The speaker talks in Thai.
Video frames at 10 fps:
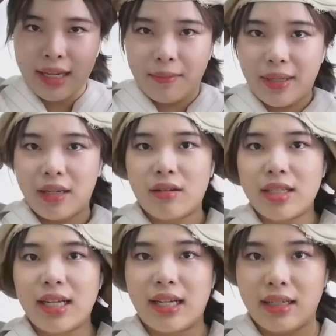อกมาแล้วก็
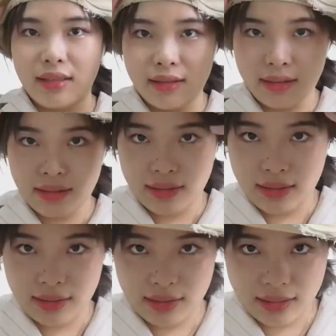จะ
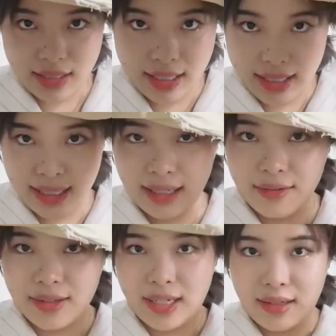น่ารัก
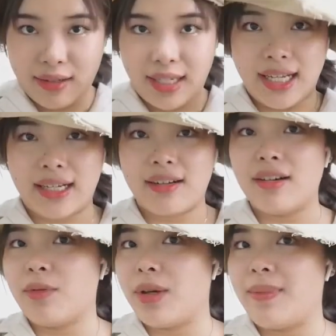เกาหลีอยู่นะคะก็
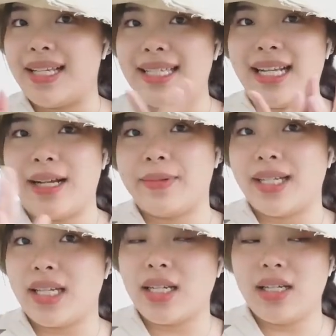ไว้มิกเซ็ตกับ
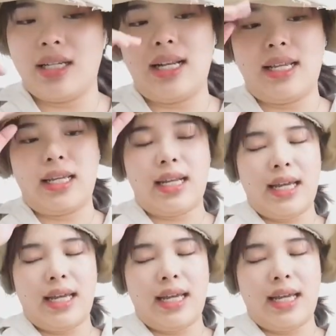เสื้อยืดอะไรอย่างเงี้ย